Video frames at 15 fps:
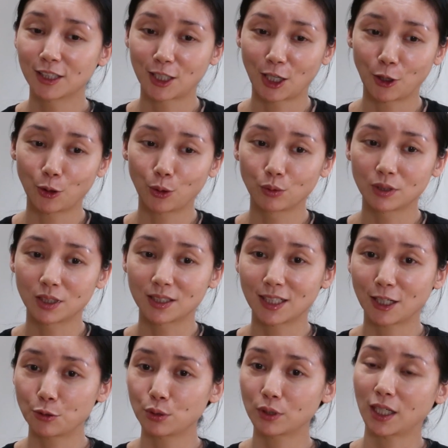然后你
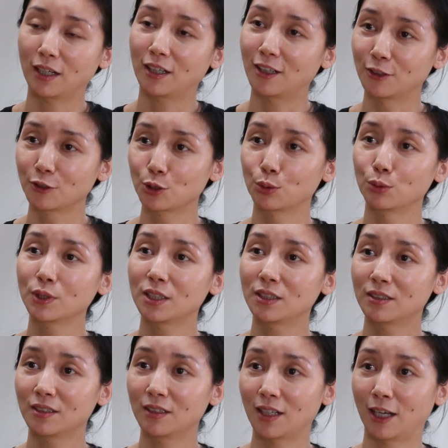再去改行，重
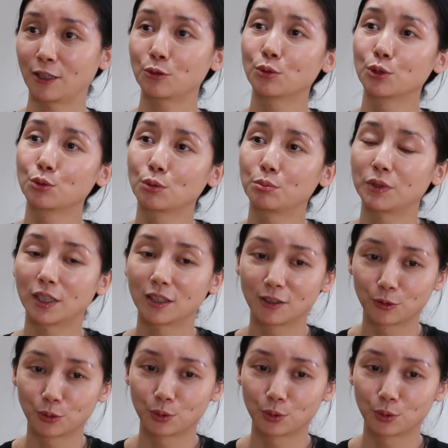新来过做别的。